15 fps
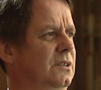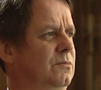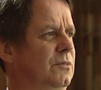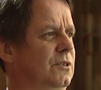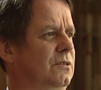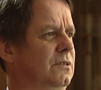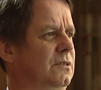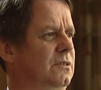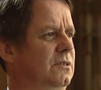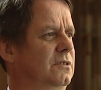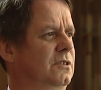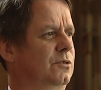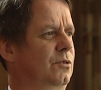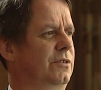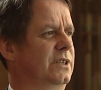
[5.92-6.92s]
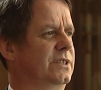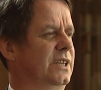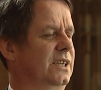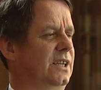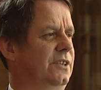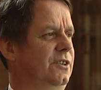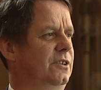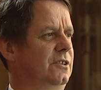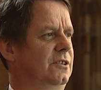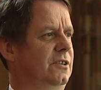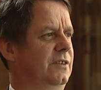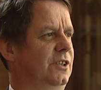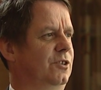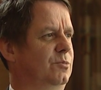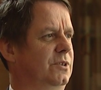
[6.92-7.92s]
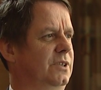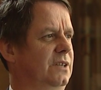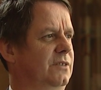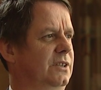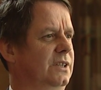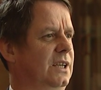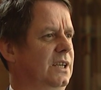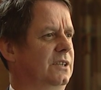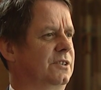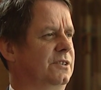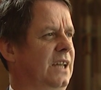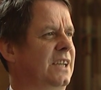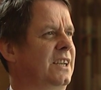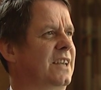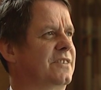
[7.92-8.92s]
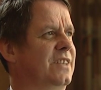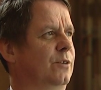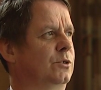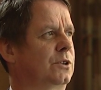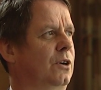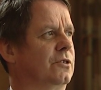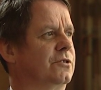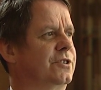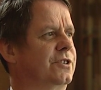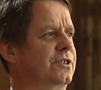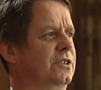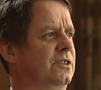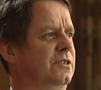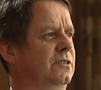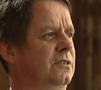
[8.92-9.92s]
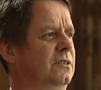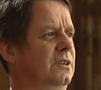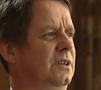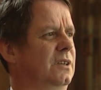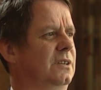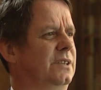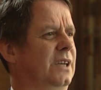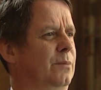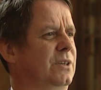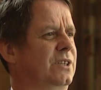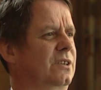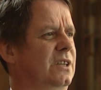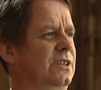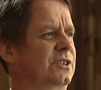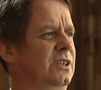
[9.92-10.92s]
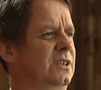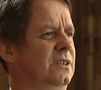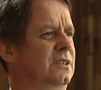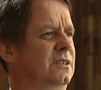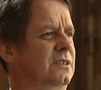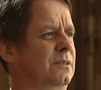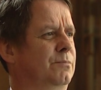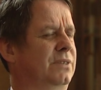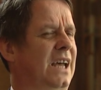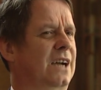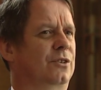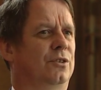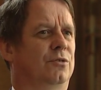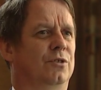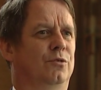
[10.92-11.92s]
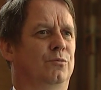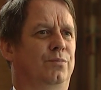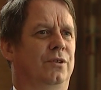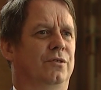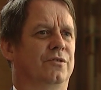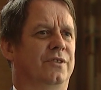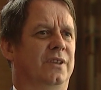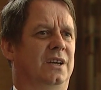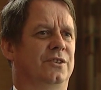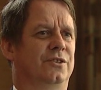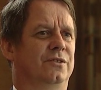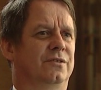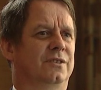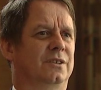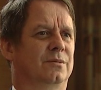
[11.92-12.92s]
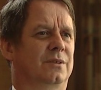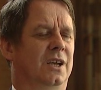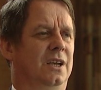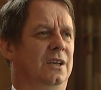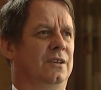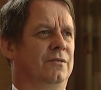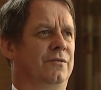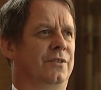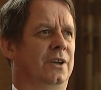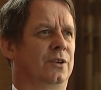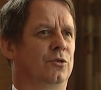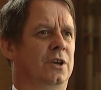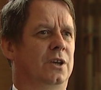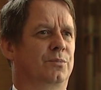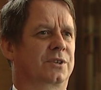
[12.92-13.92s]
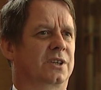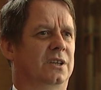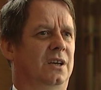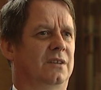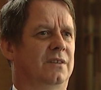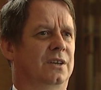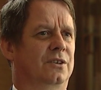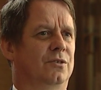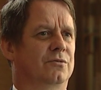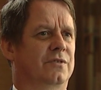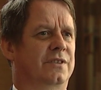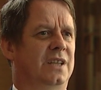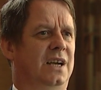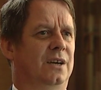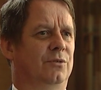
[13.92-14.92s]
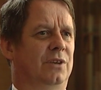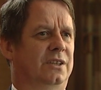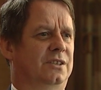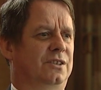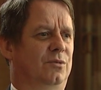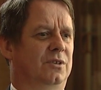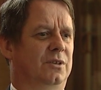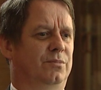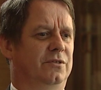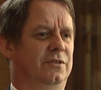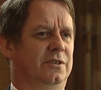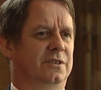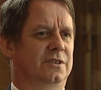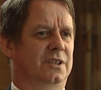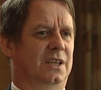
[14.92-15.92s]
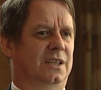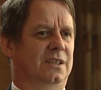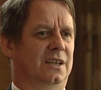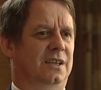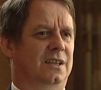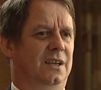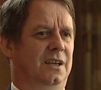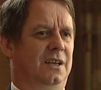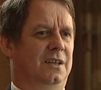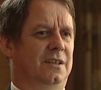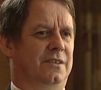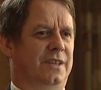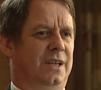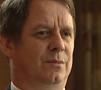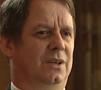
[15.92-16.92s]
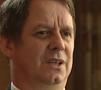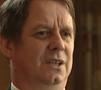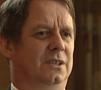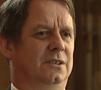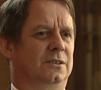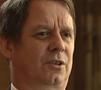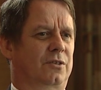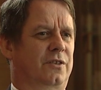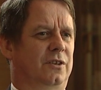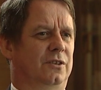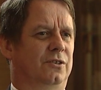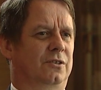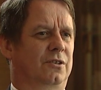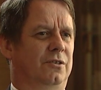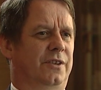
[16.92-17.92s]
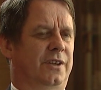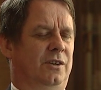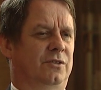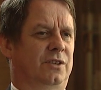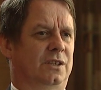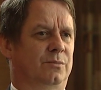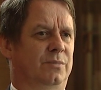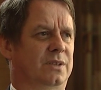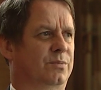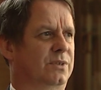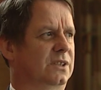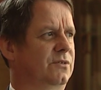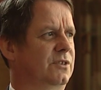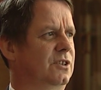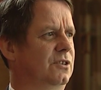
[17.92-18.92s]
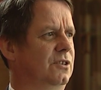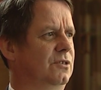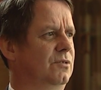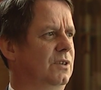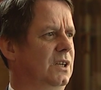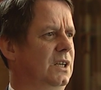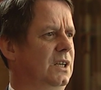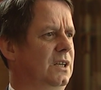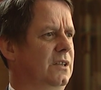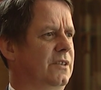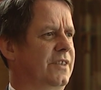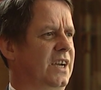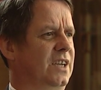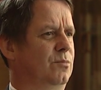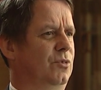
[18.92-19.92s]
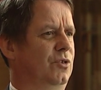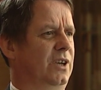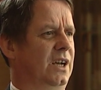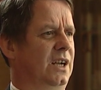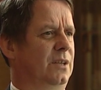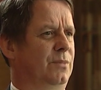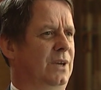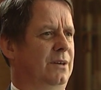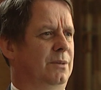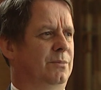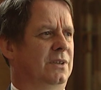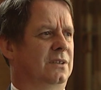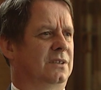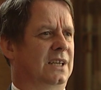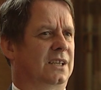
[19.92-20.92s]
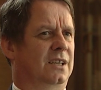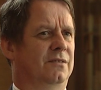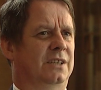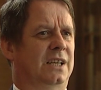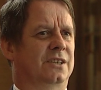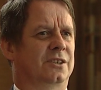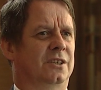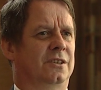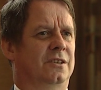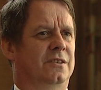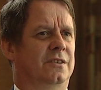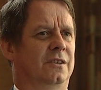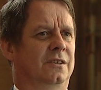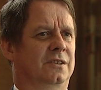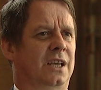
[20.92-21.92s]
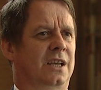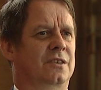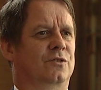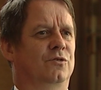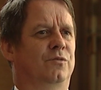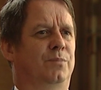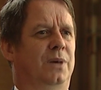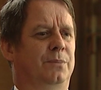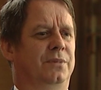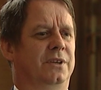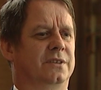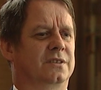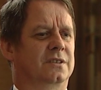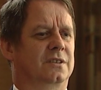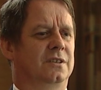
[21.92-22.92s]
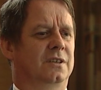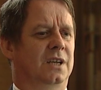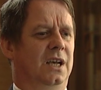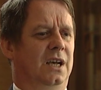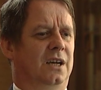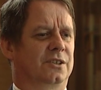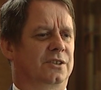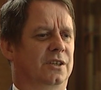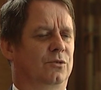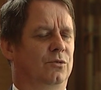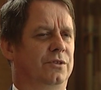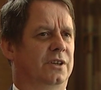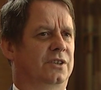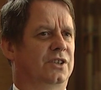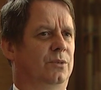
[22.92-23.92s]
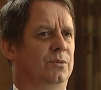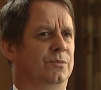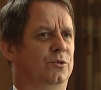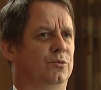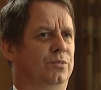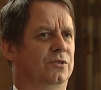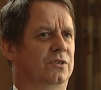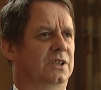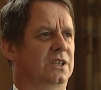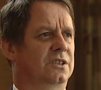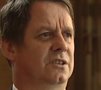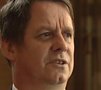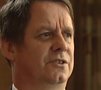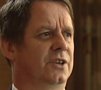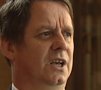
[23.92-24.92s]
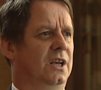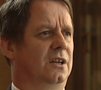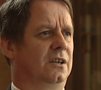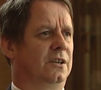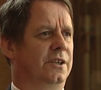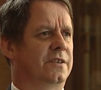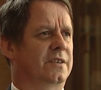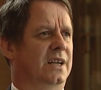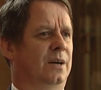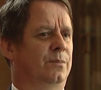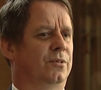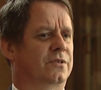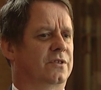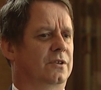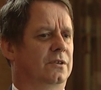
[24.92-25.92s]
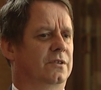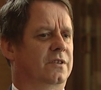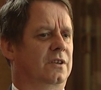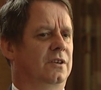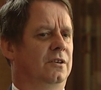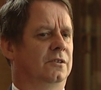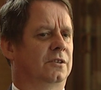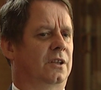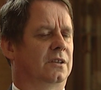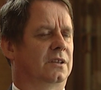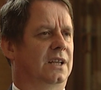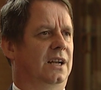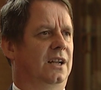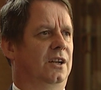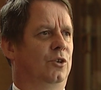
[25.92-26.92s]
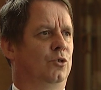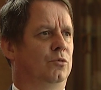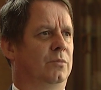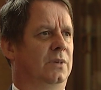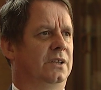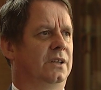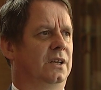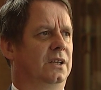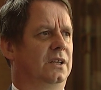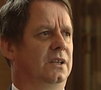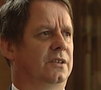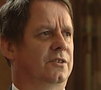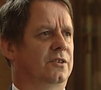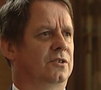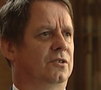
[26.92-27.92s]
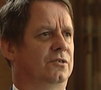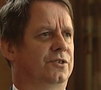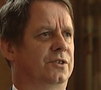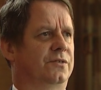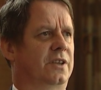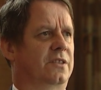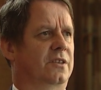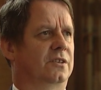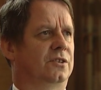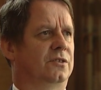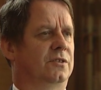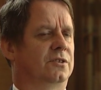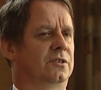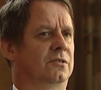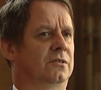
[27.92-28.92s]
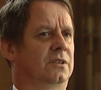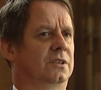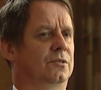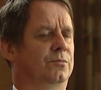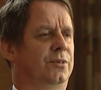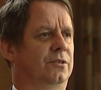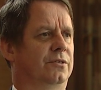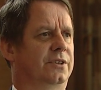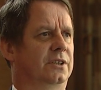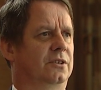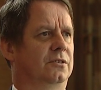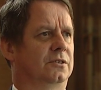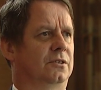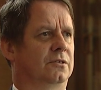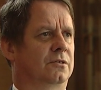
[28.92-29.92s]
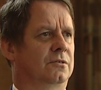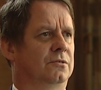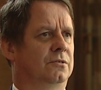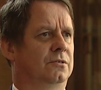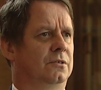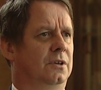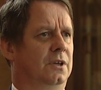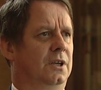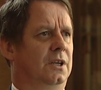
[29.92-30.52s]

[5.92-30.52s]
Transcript: bo to, to jest trudne zagadnienie, nie wiadomo nawet, czy na ile znał Rosję. No, ja myślę, że, że pragnął ją poznać i w, tych, i w wielu jej przejawach ją znał. Ja też nie mogę powiedzieć, że ja tak znam Rosję do końca, chociaż bez przerwy się nią zajmuję, ale miałem takie wrażenie z tych tekstów papieskich, a szczególnie chciałbym tu podkreślić list apostolski Orientale Lumen z 1995 roku,